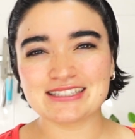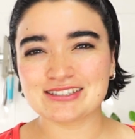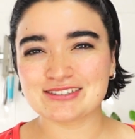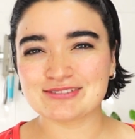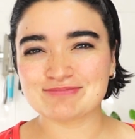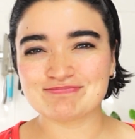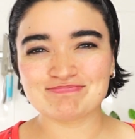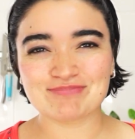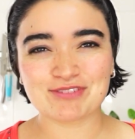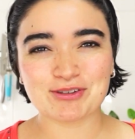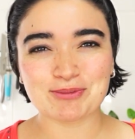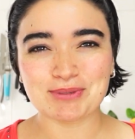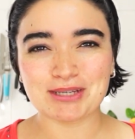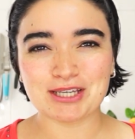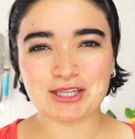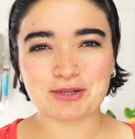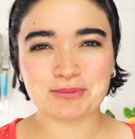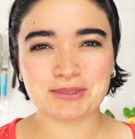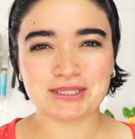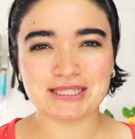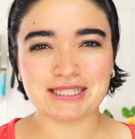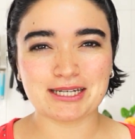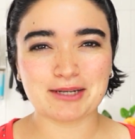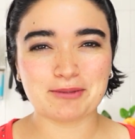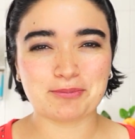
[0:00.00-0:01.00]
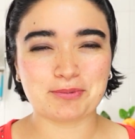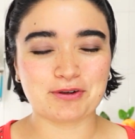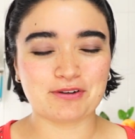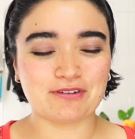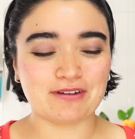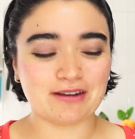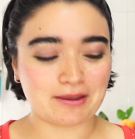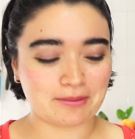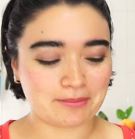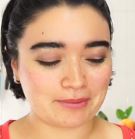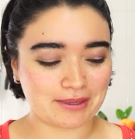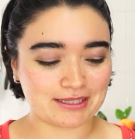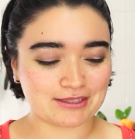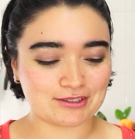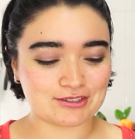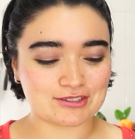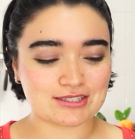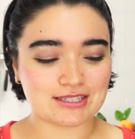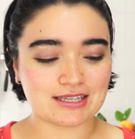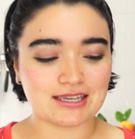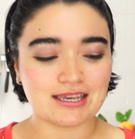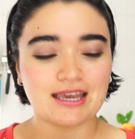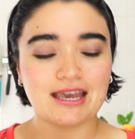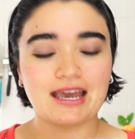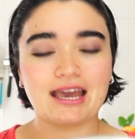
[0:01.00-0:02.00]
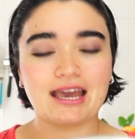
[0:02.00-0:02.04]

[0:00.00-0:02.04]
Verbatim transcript: no me quiero meter en problemas. Entonces,